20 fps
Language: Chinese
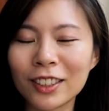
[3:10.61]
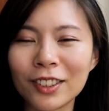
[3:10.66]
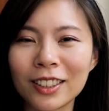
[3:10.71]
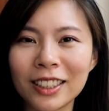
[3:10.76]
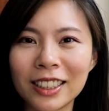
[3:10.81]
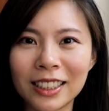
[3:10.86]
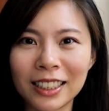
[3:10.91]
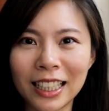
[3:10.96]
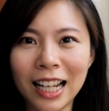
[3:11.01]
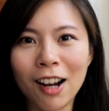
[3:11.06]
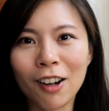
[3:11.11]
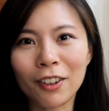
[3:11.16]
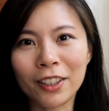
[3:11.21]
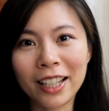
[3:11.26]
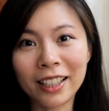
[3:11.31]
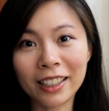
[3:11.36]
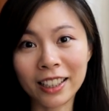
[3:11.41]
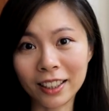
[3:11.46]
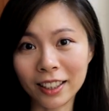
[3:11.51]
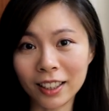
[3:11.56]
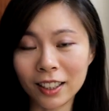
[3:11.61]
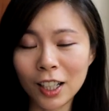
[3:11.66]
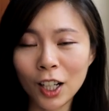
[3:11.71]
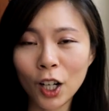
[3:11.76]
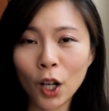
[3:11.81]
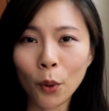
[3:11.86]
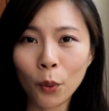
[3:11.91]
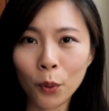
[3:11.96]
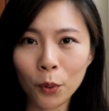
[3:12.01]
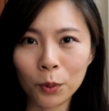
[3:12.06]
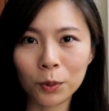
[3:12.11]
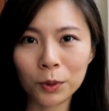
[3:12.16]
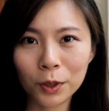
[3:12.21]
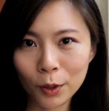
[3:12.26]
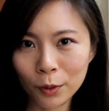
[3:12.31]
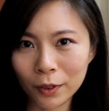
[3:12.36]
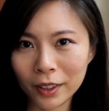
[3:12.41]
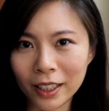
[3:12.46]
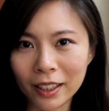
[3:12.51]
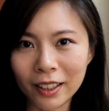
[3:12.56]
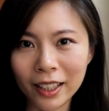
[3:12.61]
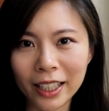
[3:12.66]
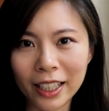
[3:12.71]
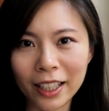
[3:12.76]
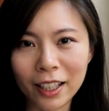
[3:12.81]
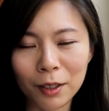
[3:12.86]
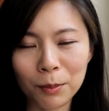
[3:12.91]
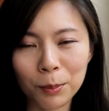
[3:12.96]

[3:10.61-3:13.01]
就是考验你的互动能力，